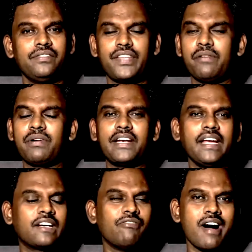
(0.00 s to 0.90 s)
దేవుడు
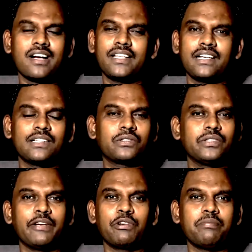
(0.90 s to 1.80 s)
అనేక వాగ్దానాలతో
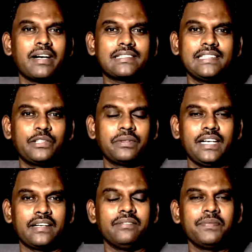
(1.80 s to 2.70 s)
దేవుడు మాట్లాడి
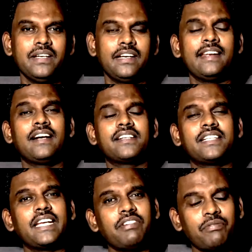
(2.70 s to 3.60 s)
ఉన్నాడు ఇలాంటి
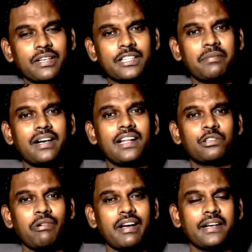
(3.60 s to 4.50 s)
టీవీ వర్తమానాల
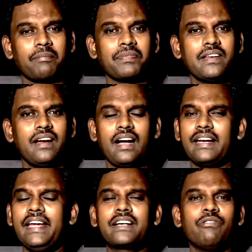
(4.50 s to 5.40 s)
ద్వారా
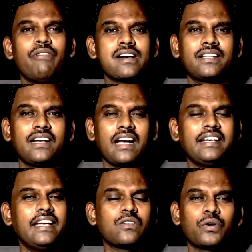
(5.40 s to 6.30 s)
అనేక వాగ్దానాలు
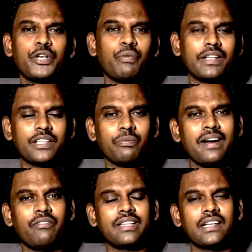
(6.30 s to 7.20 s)
అనేక కొన్ని వంద
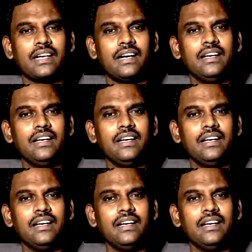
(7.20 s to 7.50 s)
వందల